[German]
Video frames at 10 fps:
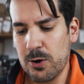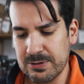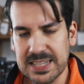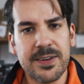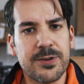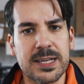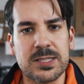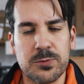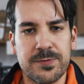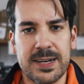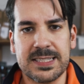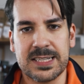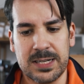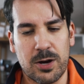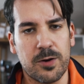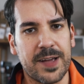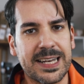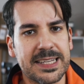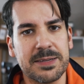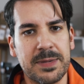Und das war wirklich zuverlässig und auch auf
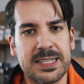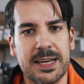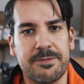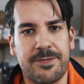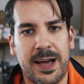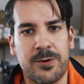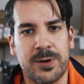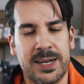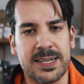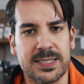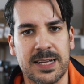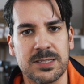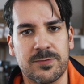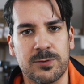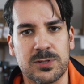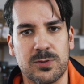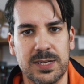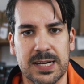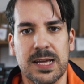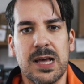etliche Meter Entfernung hin hat das Ganze funktioniert.